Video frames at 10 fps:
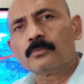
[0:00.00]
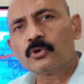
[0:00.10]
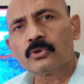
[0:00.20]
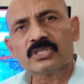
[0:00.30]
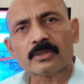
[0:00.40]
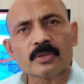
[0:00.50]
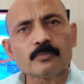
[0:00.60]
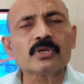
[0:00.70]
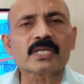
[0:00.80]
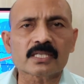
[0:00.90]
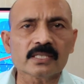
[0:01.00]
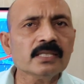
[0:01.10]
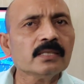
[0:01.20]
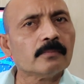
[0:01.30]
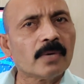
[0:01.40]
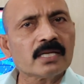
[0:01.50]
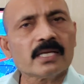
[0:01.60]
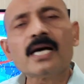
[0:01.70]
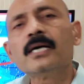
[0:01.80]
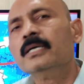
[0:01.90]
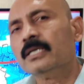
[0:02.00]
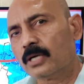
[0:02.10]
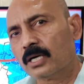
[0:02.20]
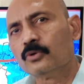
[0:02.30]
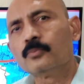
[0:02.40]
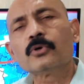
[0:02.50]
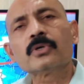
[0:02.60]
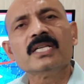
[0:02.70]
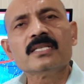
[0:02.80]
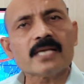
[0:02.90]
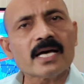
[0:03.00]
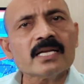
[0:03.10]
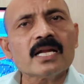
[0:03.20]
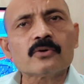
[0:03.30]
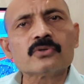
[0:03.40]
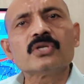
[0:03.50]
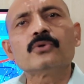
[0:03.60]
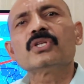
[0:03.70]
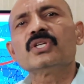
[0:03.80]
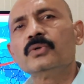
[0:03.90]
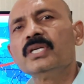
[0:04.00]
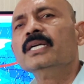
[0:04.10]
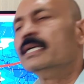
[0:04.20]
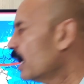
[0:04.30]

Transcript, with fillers: दमोह जबलपुर कटनी मांडला अनूपपुर इन सारे इलाकों से होते हुए